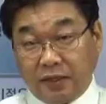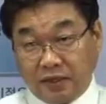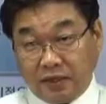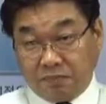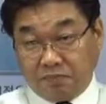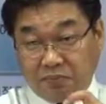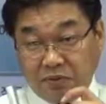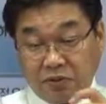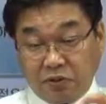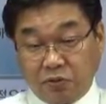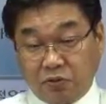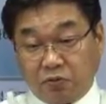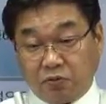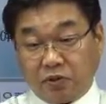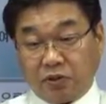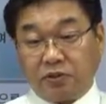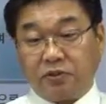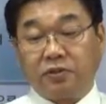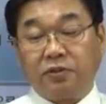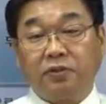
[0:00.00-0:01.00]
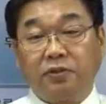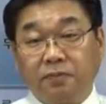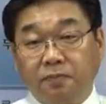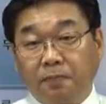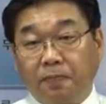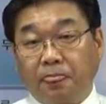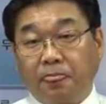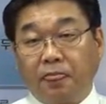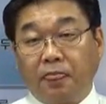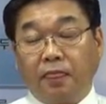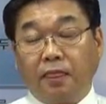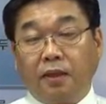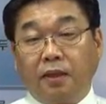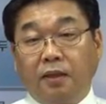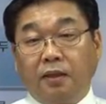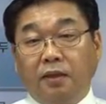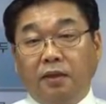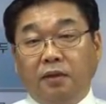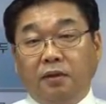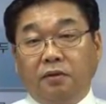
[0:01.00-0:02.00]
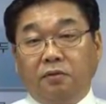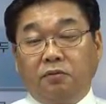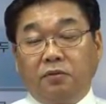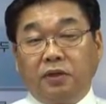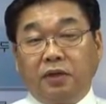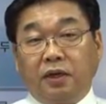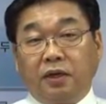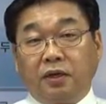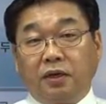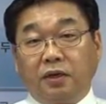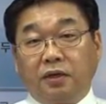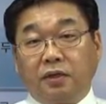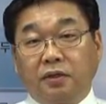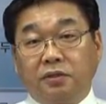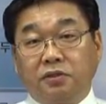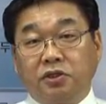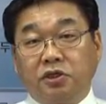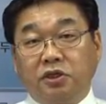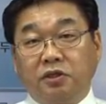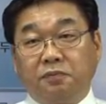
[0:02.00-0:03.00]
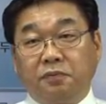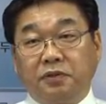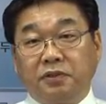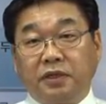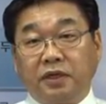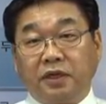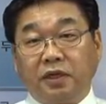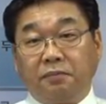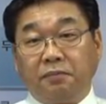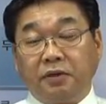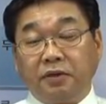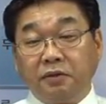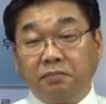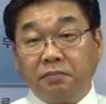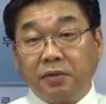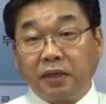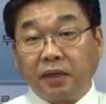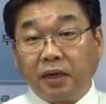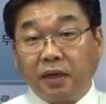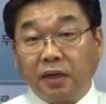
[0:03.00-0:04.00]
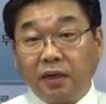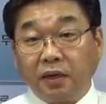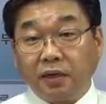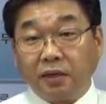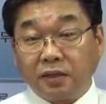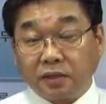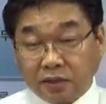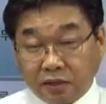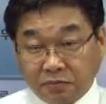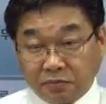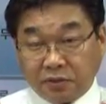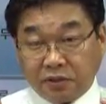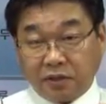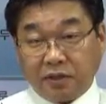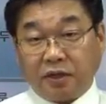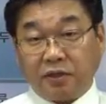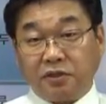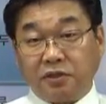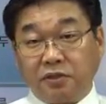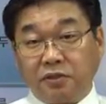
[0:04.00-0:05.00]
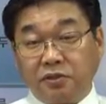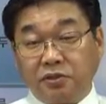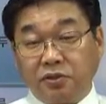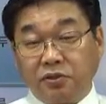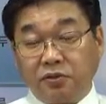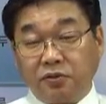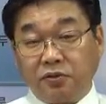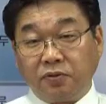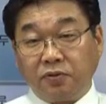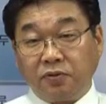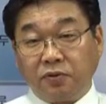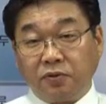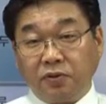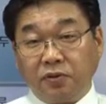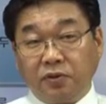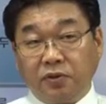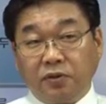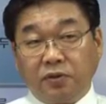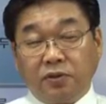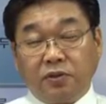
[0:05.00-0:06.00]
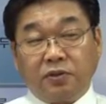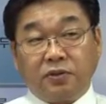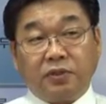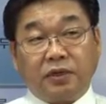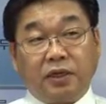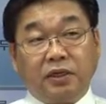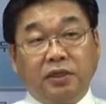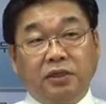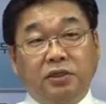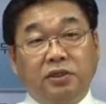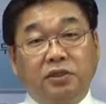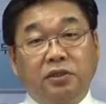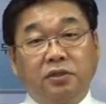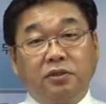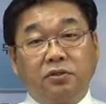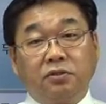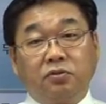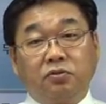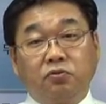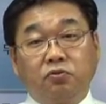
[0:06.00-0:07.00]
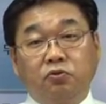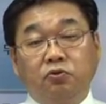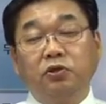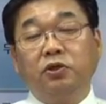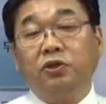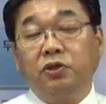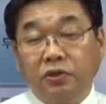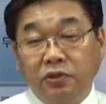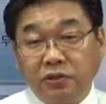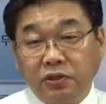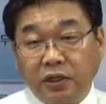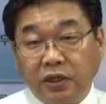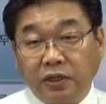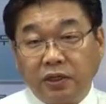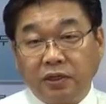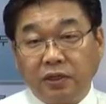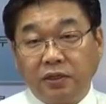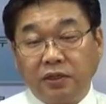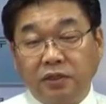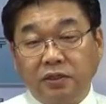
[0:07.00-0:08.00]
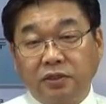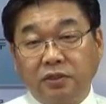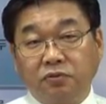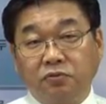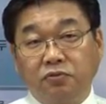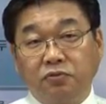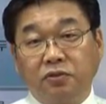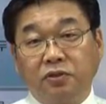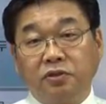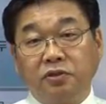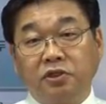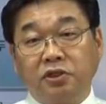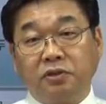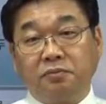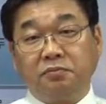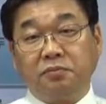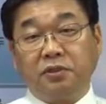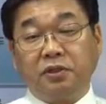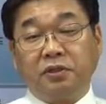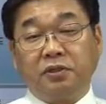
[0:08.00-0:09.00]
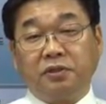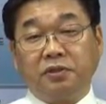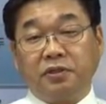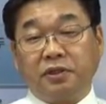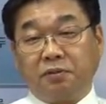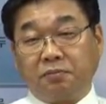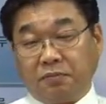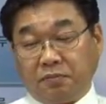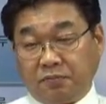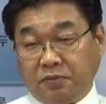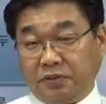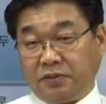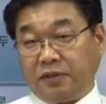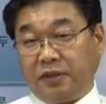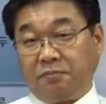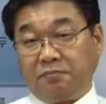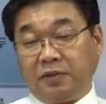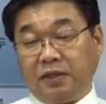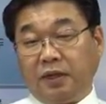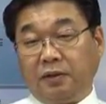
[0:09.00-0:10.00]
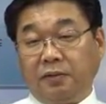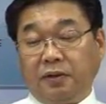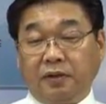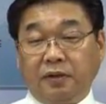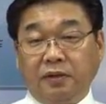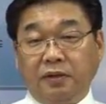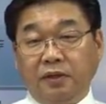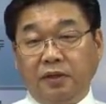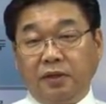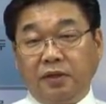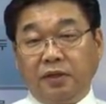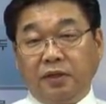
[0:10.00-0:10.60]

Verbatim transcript: 예, 비교를 통해서 우리나라가 그 GDP 세계 몇입니까? 여러분 기억하시는지요? 자, 2009년 현재 2009년 10년 현재 뭐 비슷합니다만은